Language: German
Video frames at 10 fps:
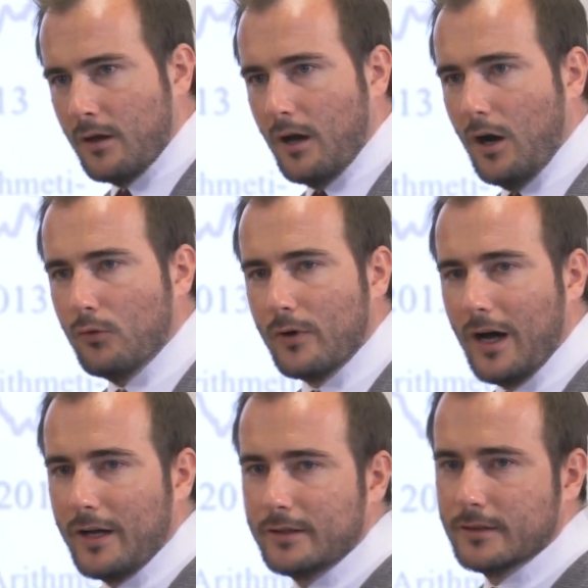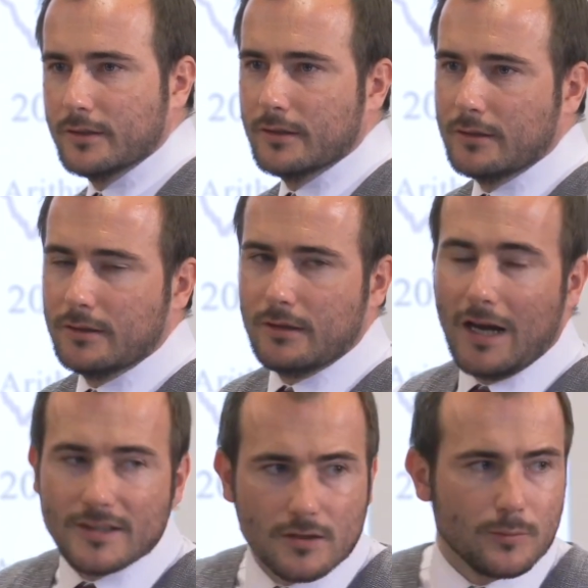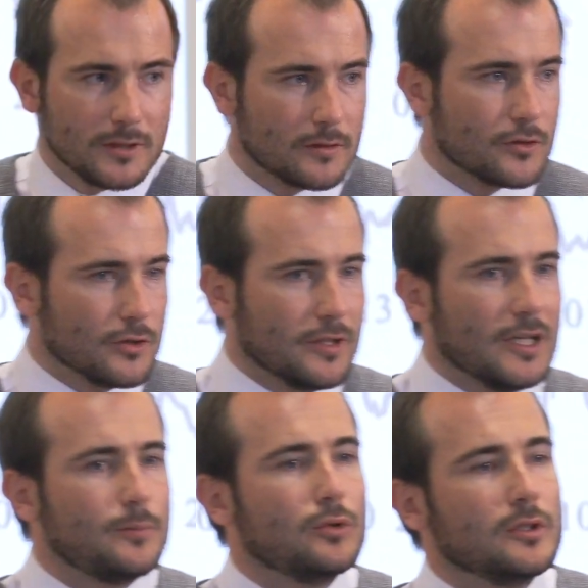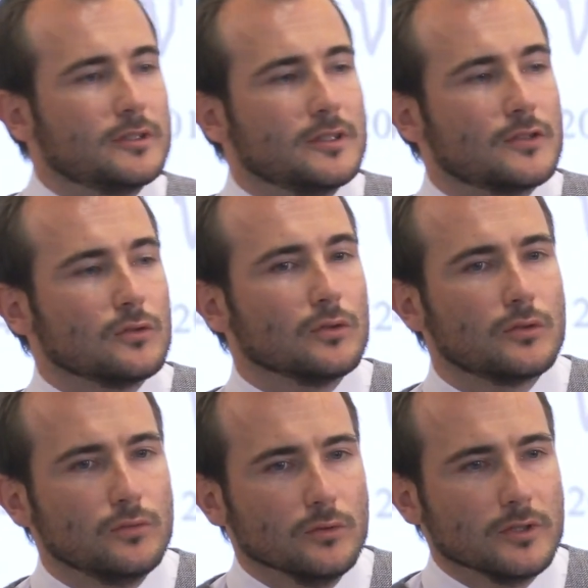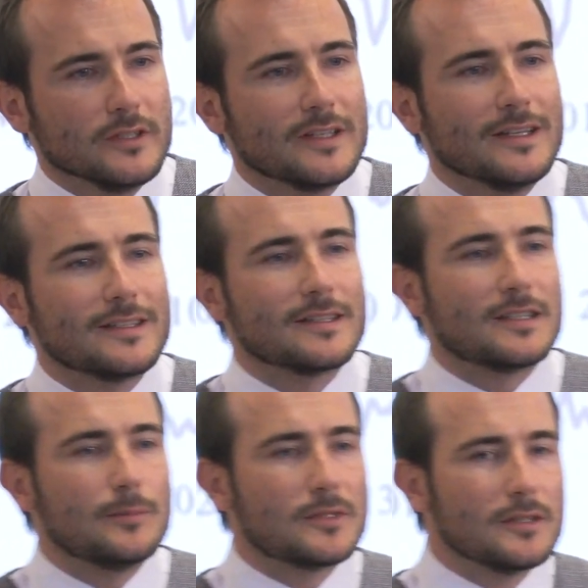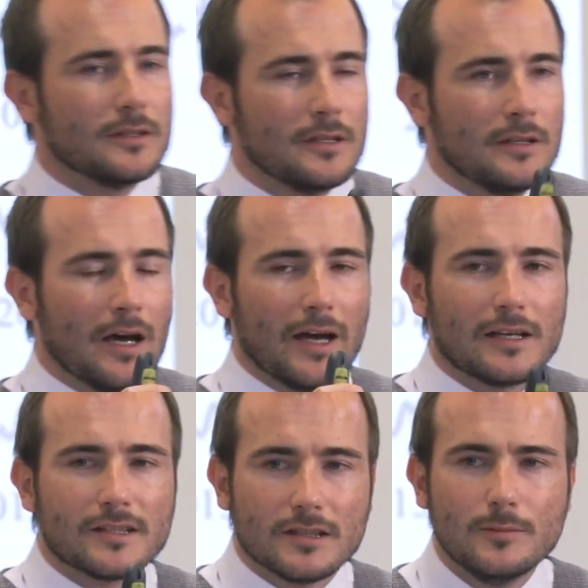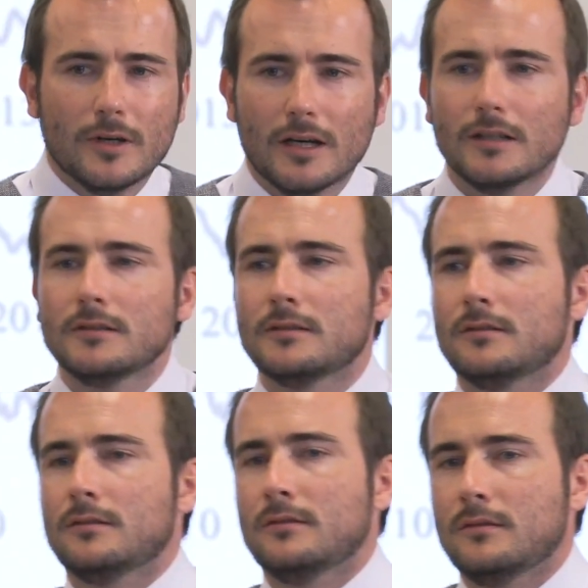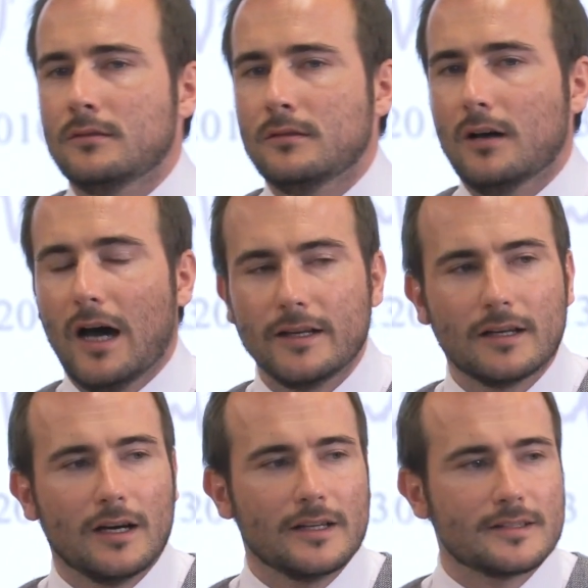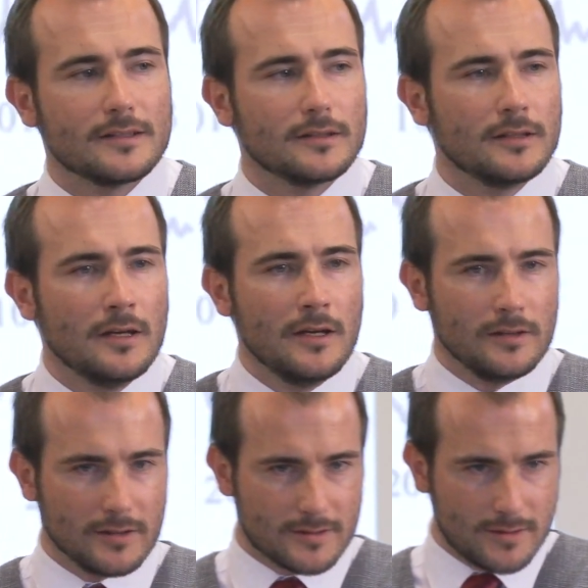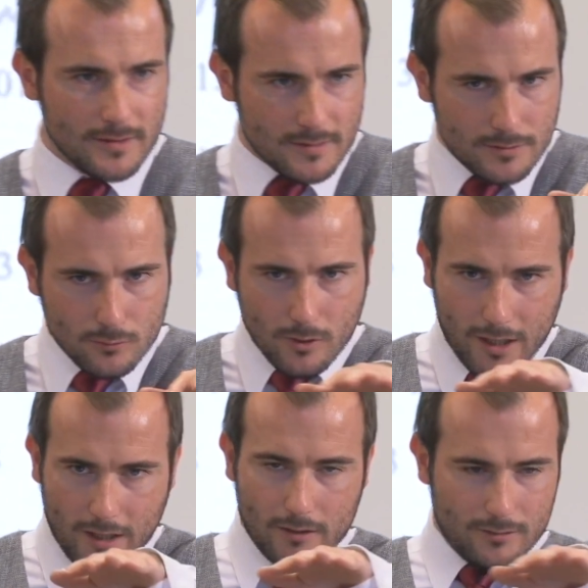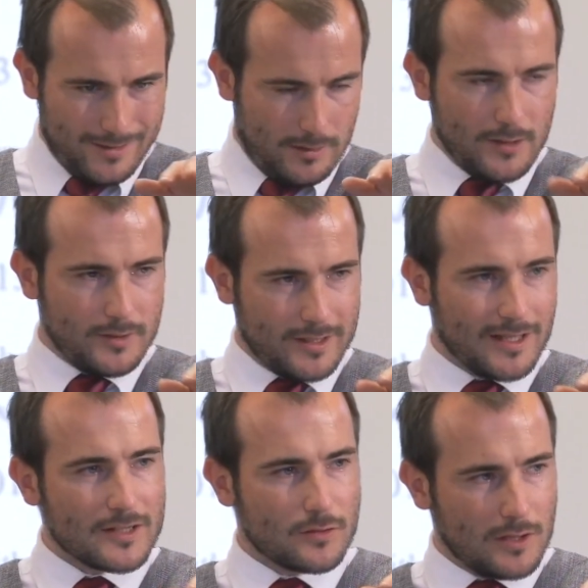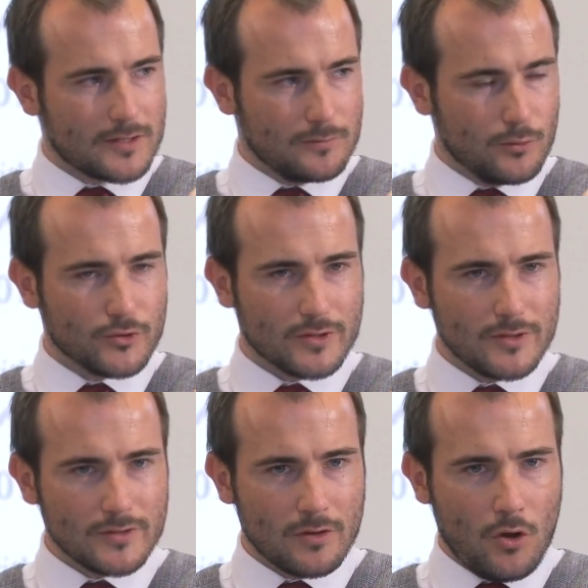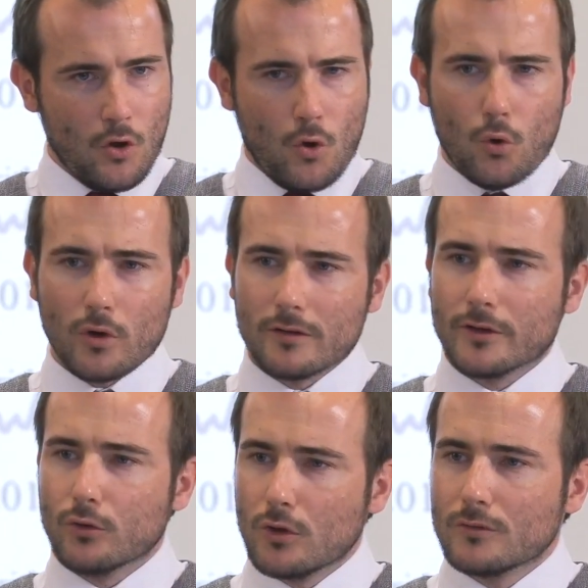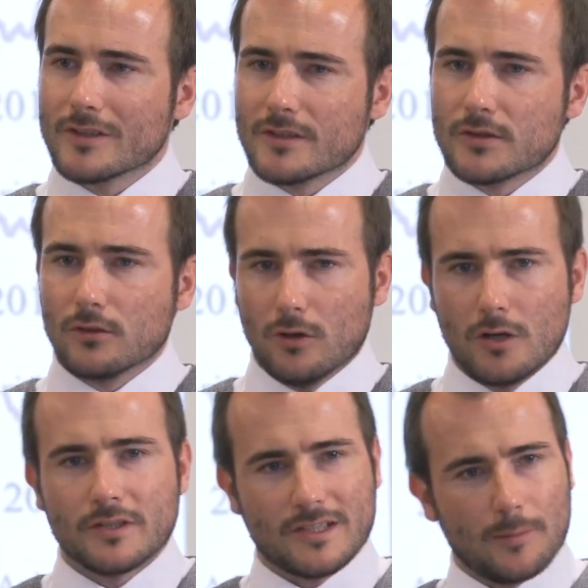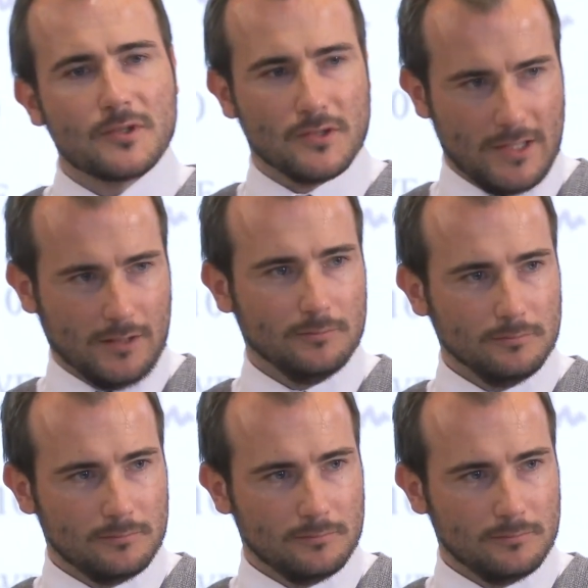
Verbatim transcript: auf eine asymmetrische Geldpolitik zurückführt. Das heißt, es gibt eigentlich immer Anreize, das Zinsniveau entweder da zu lassen, wo es ist, oder wenn irgendwas nicht so läuft, es abzusenken.